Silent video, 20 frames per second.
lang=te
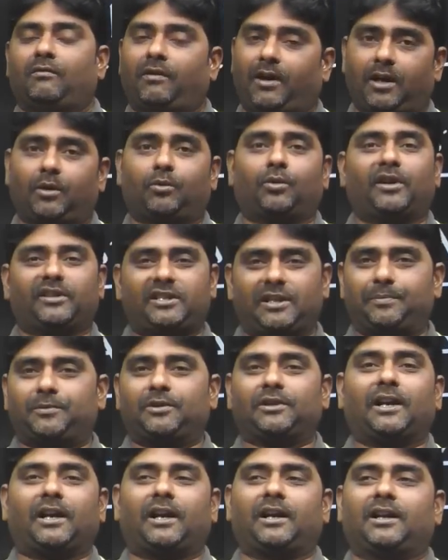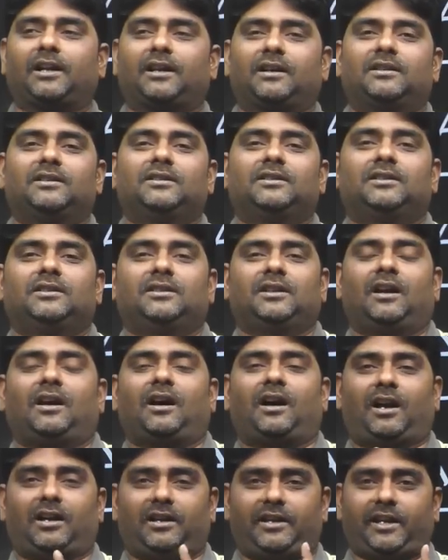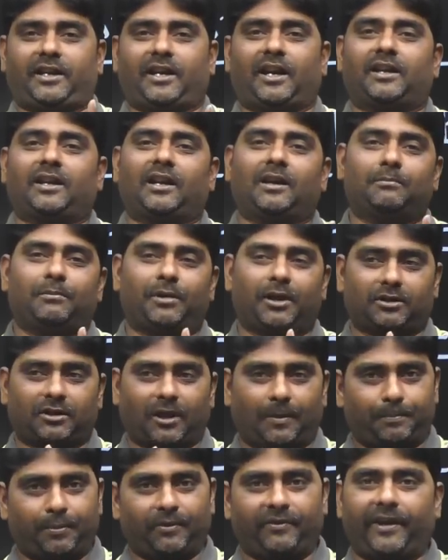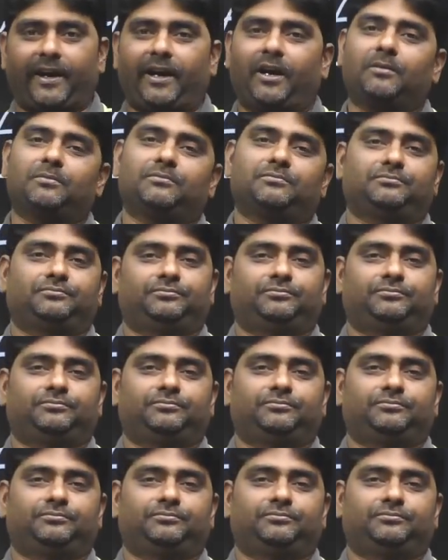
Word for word: వాళ్ళు కూడా చెప్తున్నారట హాల్ టికెట్ నెంబర్ తప్పు వేయడం